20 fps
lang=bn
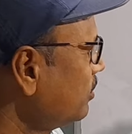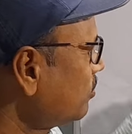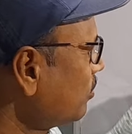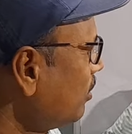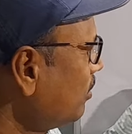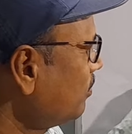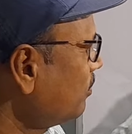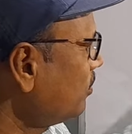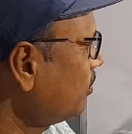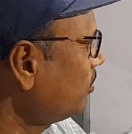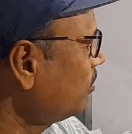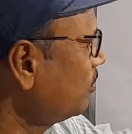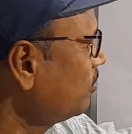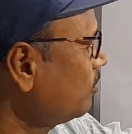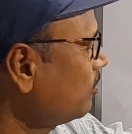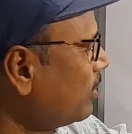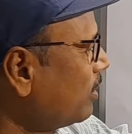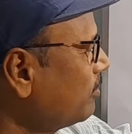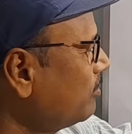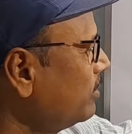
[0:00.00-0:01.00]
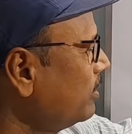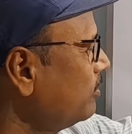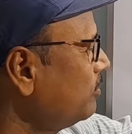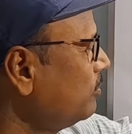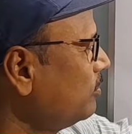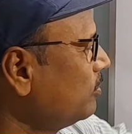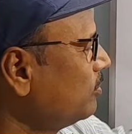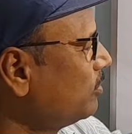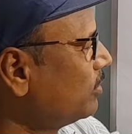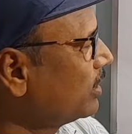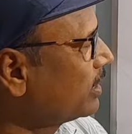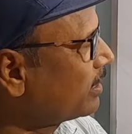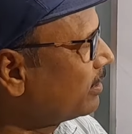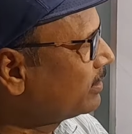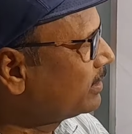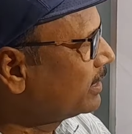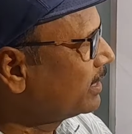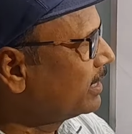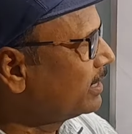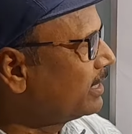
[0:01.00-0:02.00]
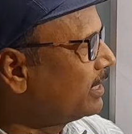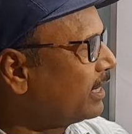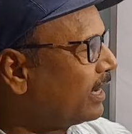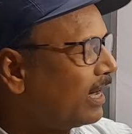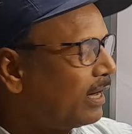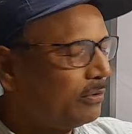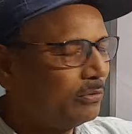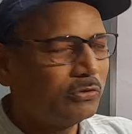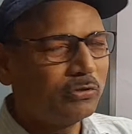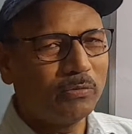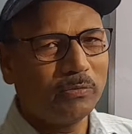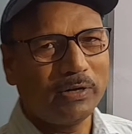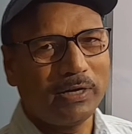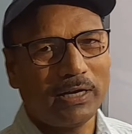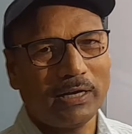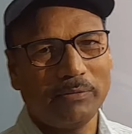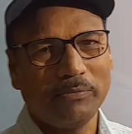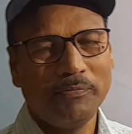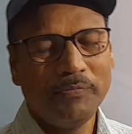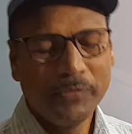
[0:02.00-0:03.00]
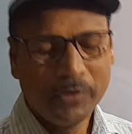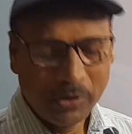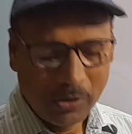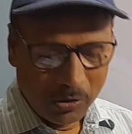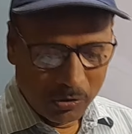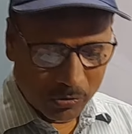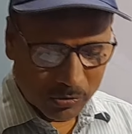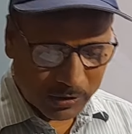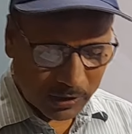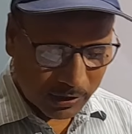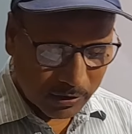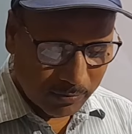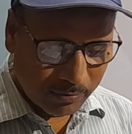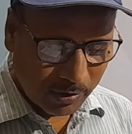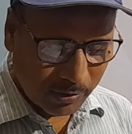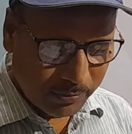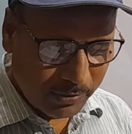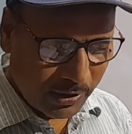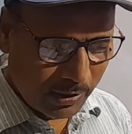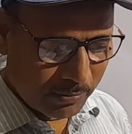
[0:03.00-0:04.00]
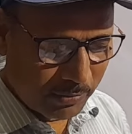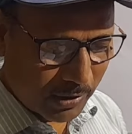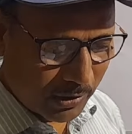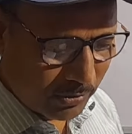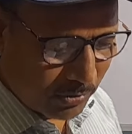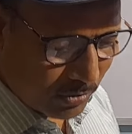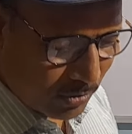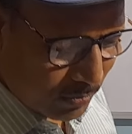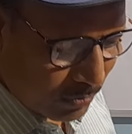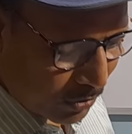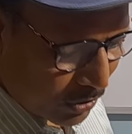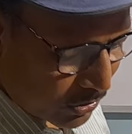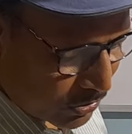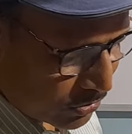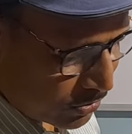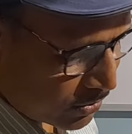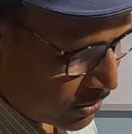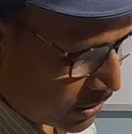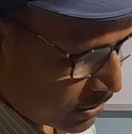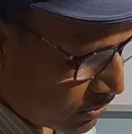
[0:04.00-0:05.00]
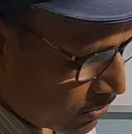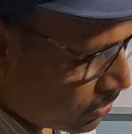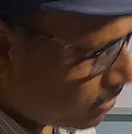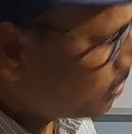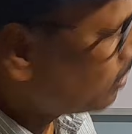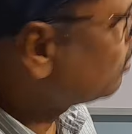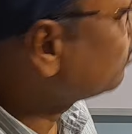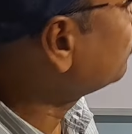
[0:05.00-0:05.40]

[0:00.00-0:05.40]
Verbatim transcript: যদি সলভ করো কোনাকুনি গুণ করে তাহলে সেক্ষেত্রে আরও সময় লাগবে তো সাধারণভাবে আমরা যখন বয়স সংক্রান্ত কোনো